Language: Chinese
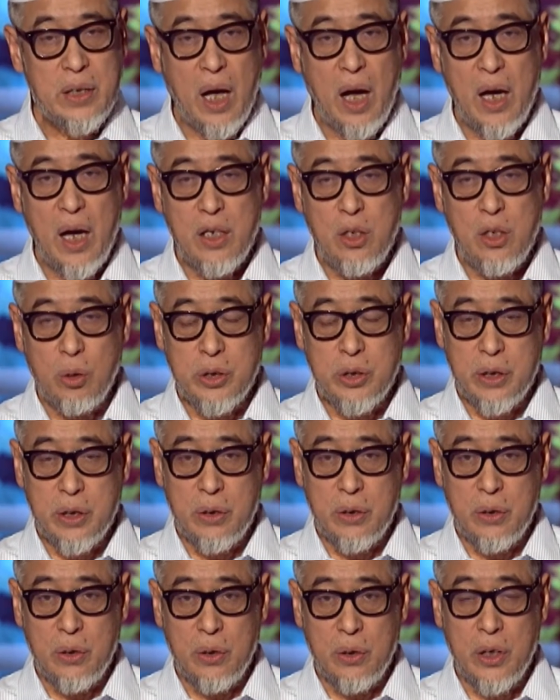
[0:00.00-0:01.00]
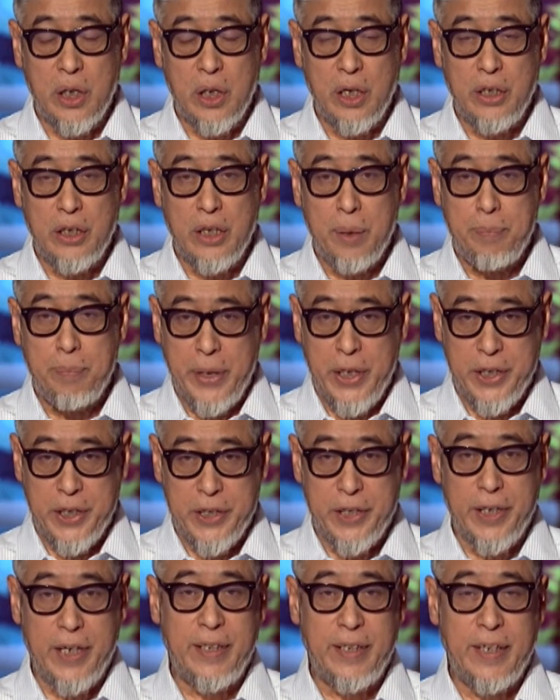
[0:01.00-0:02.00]
他有时候很能迷
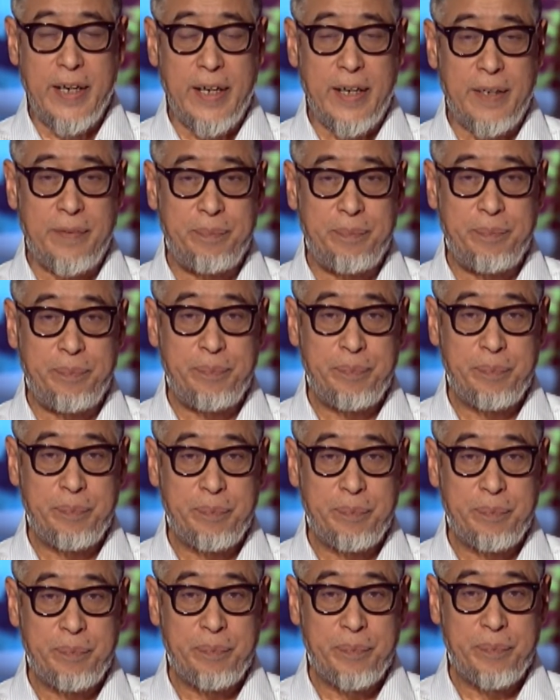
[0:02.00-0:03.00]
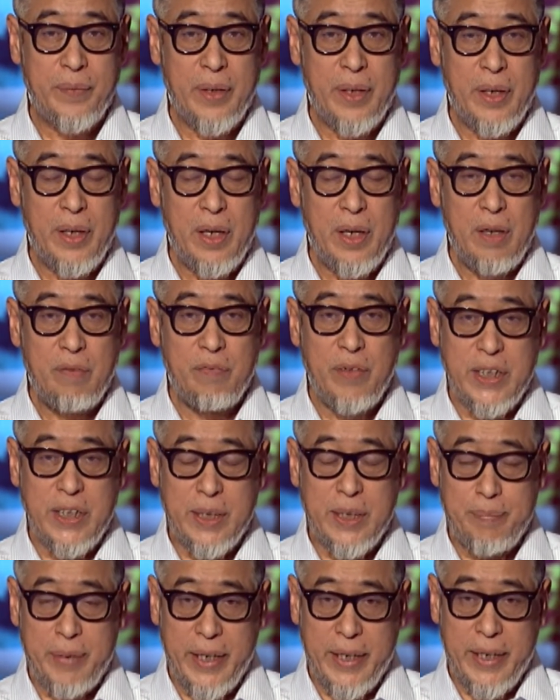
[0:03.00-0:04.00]
惑人的。为
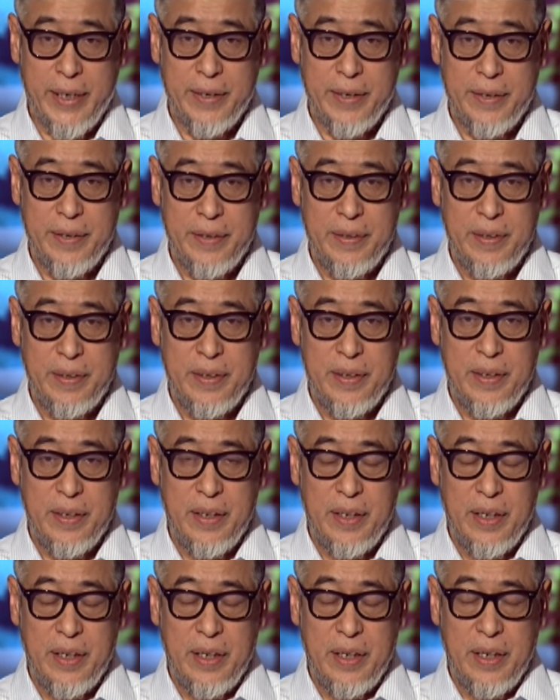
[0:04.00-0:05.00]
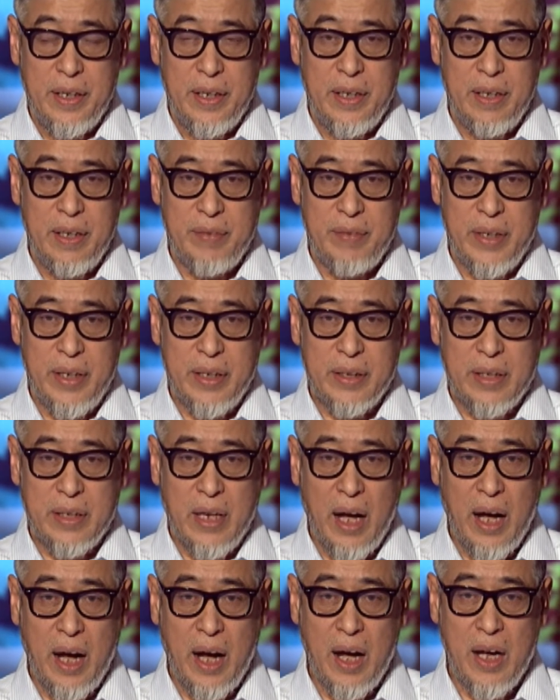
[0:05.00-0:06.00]
什么呢？因为
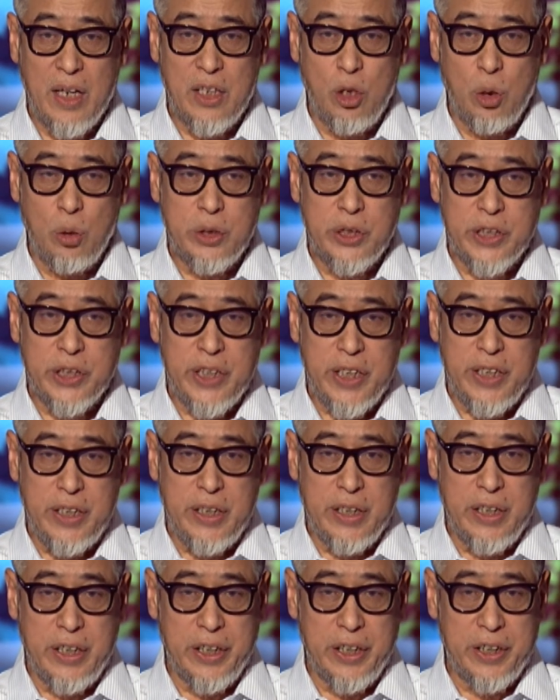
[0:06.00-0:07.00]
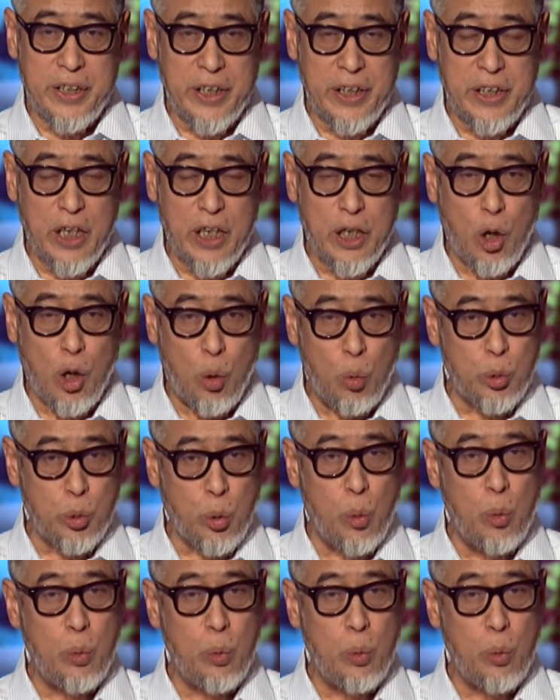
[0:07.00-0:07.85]
他有真理和他沟